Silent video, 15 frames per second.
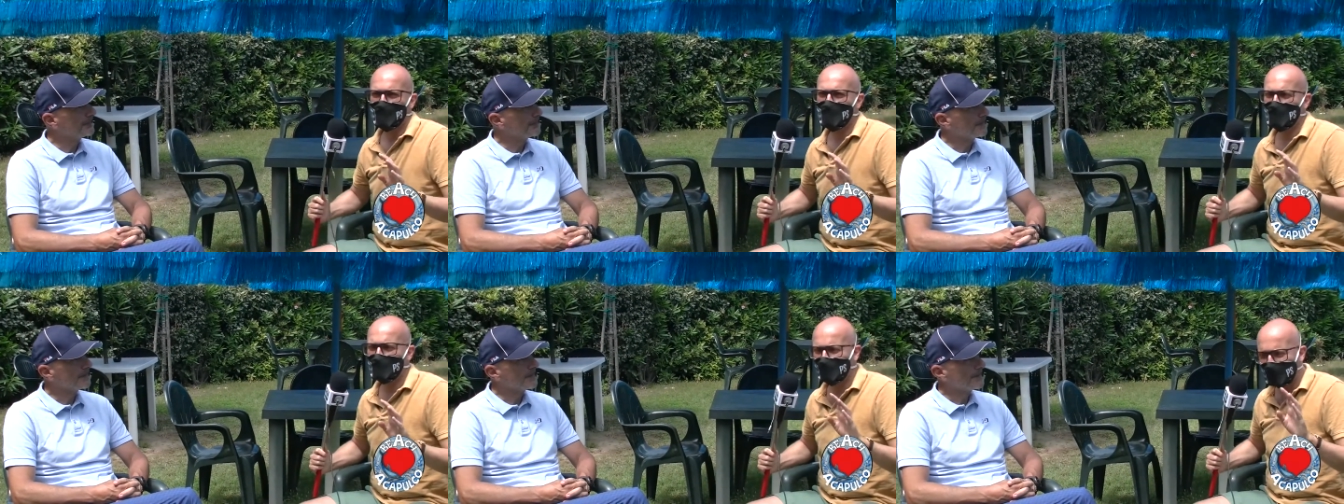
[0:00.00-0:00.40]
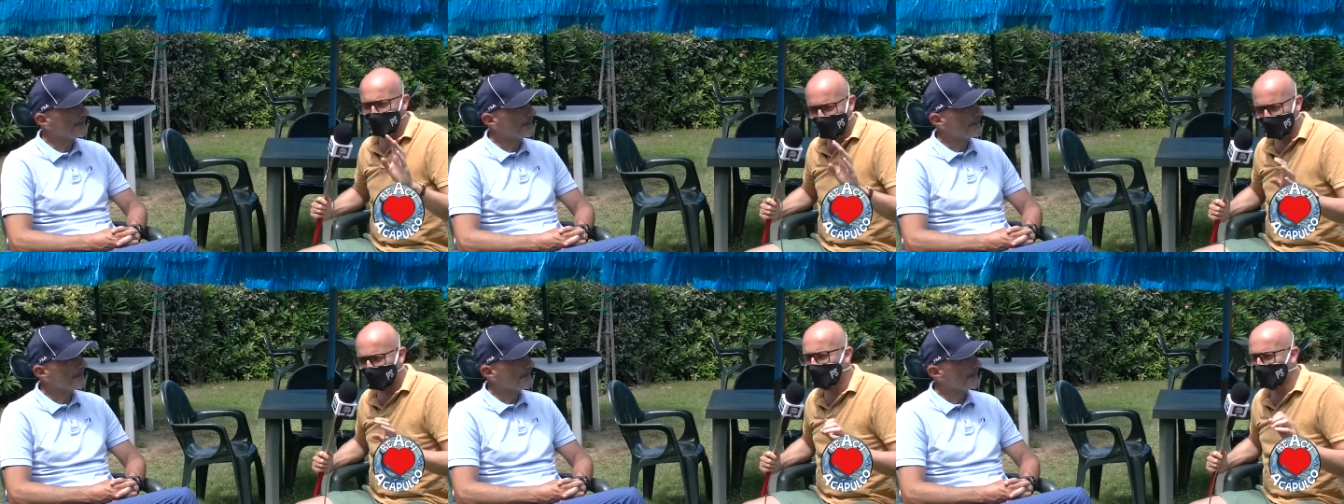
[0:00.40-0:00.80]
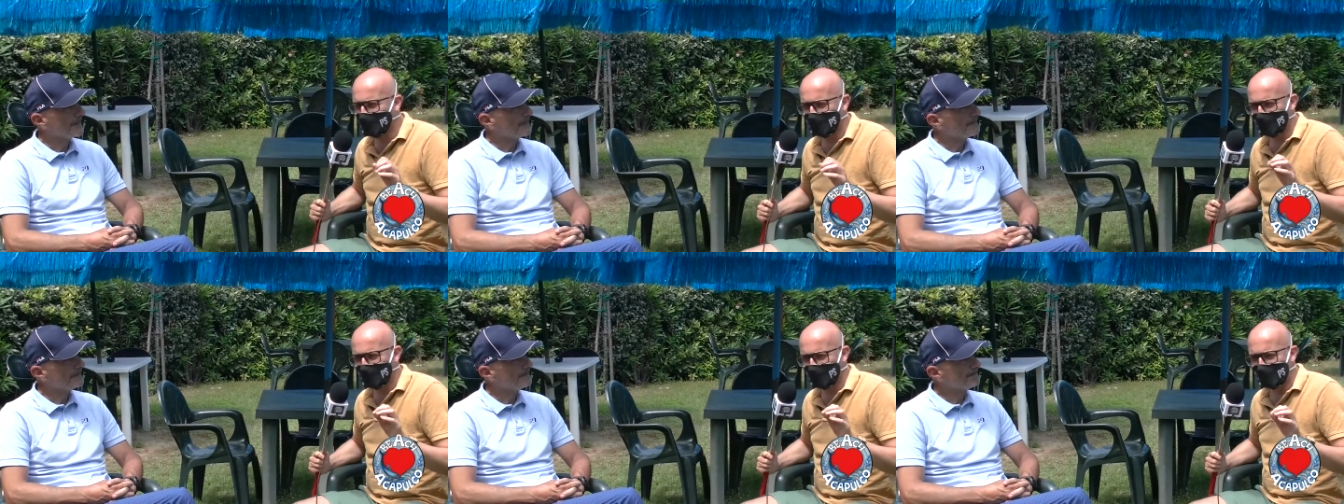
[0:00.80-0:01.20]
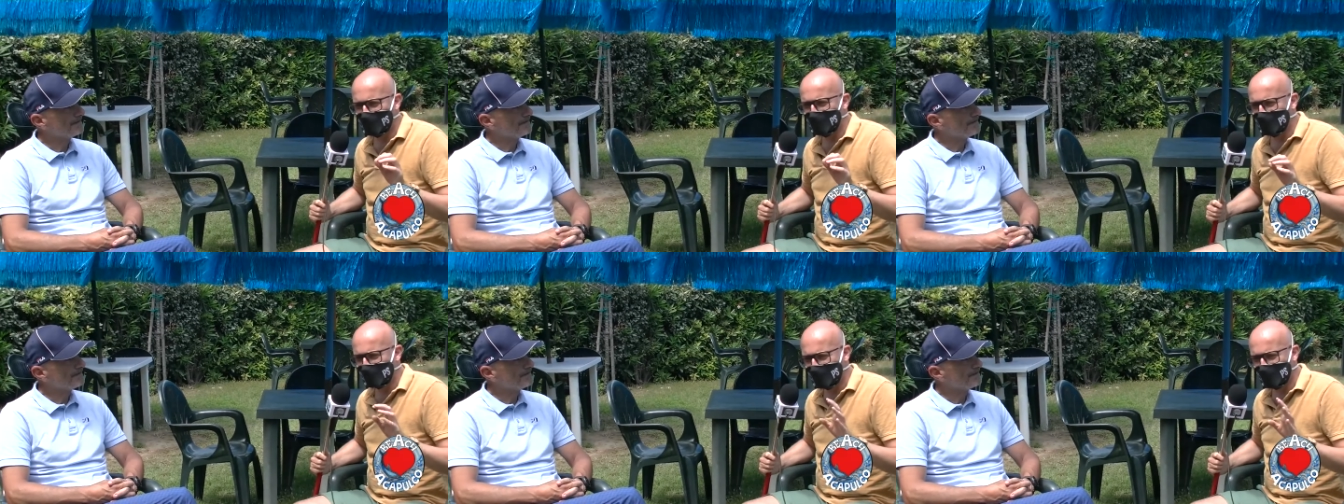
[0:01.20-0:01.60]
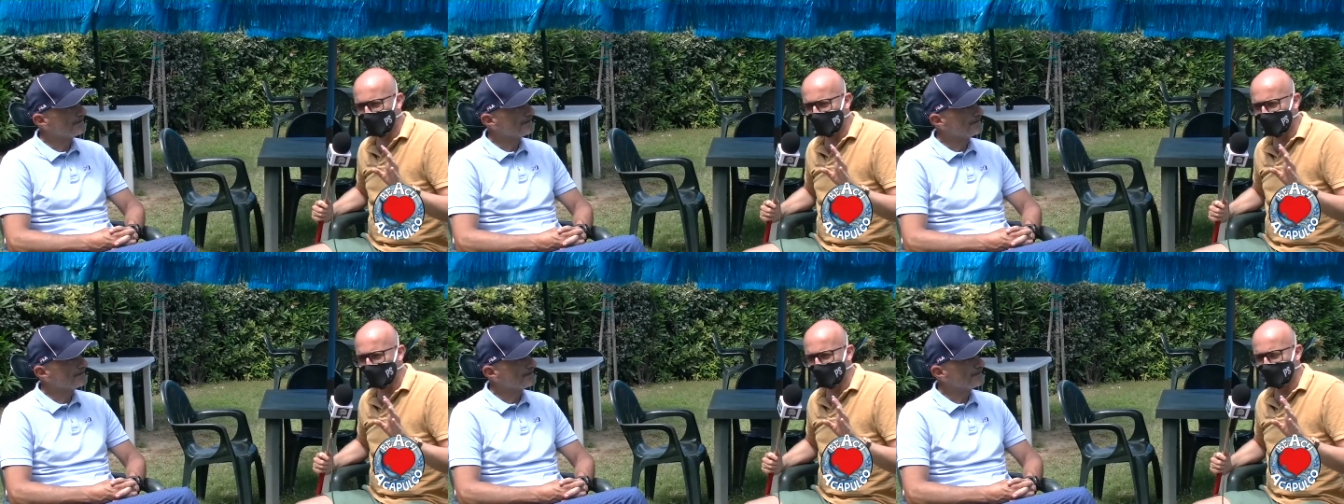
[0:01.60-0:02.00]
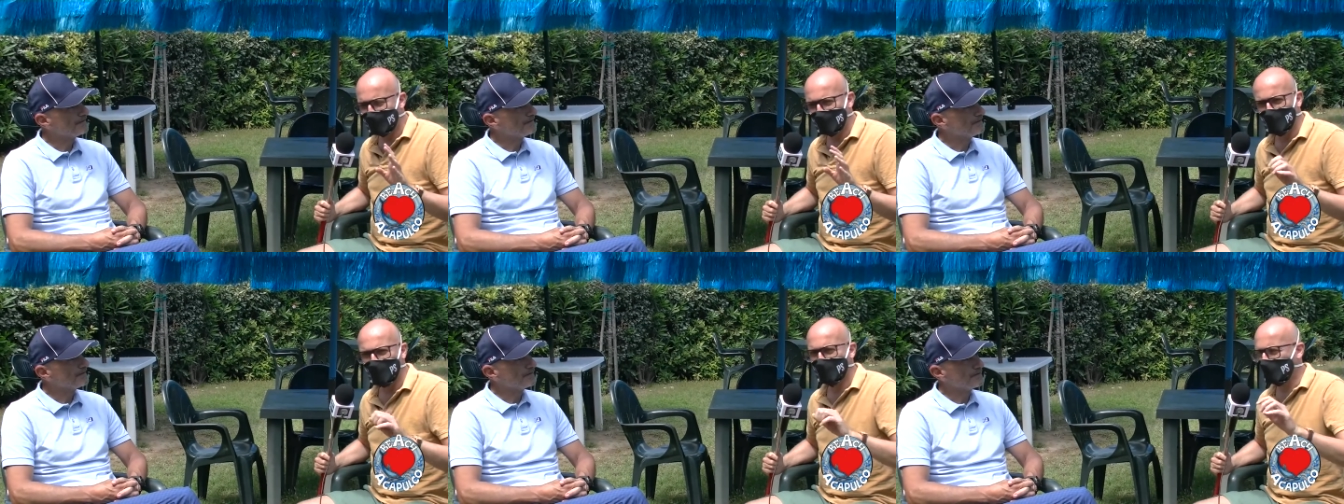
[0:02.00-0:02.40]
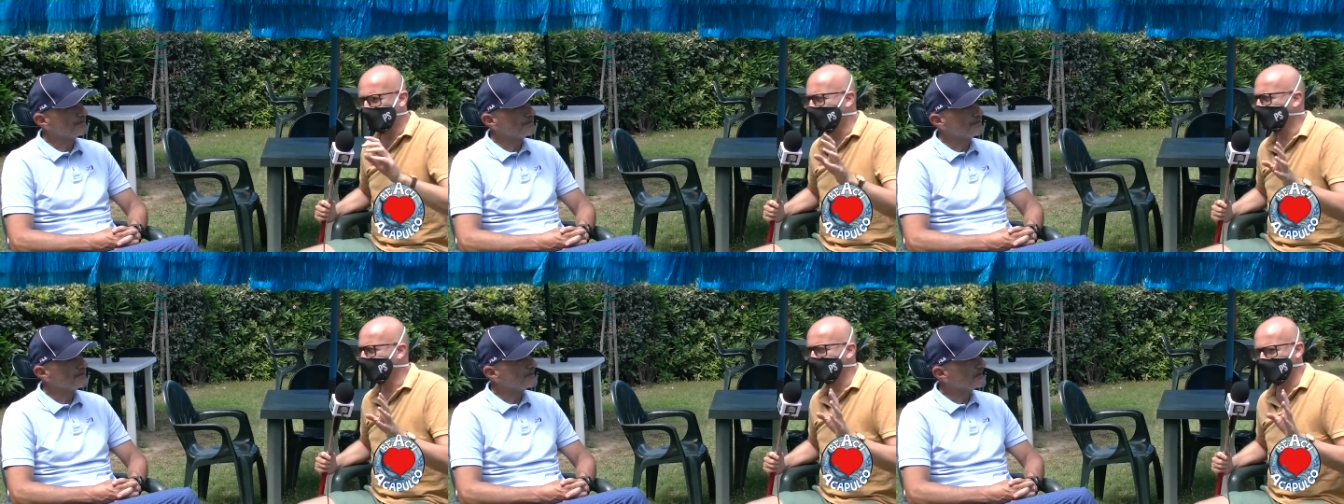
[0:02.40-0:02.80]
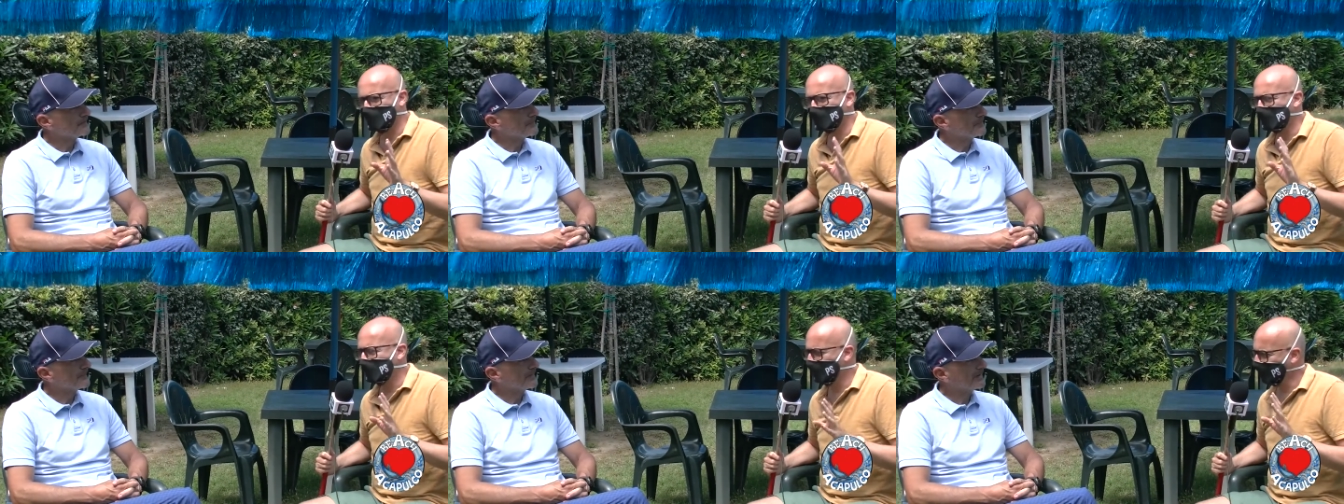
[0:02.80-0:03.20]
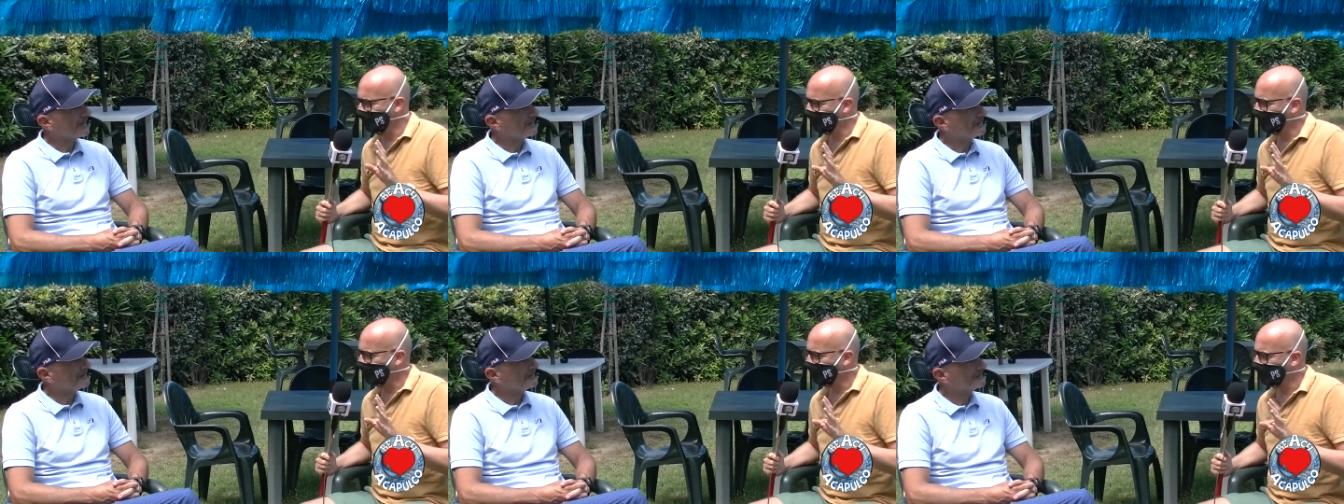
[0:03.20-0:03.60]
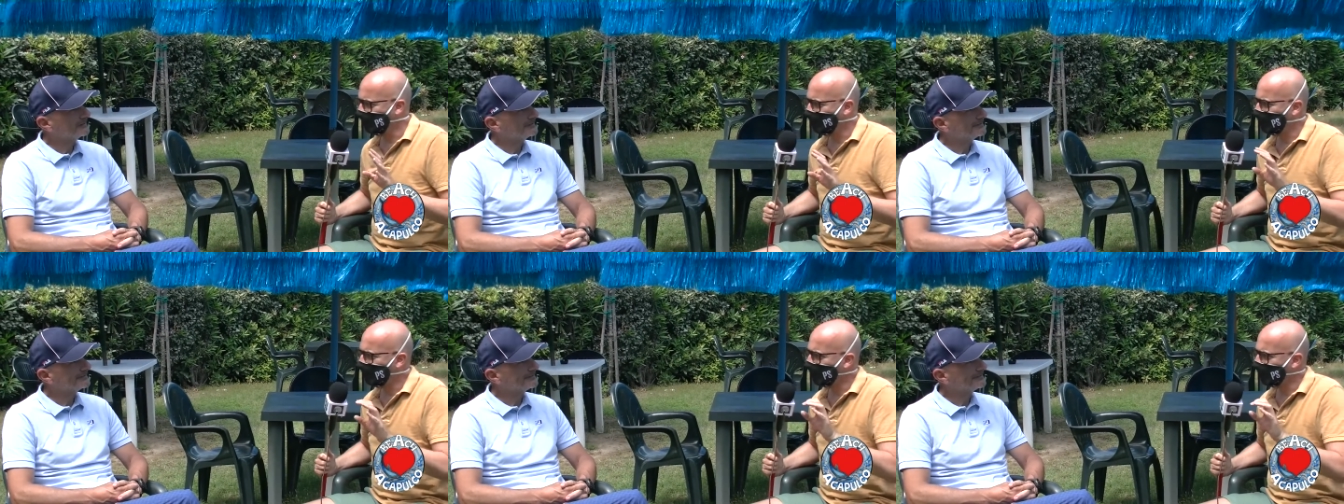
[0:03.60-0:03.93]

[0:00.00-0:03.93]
A beneficio di chi magari non conosce proprio il mondo dei motori,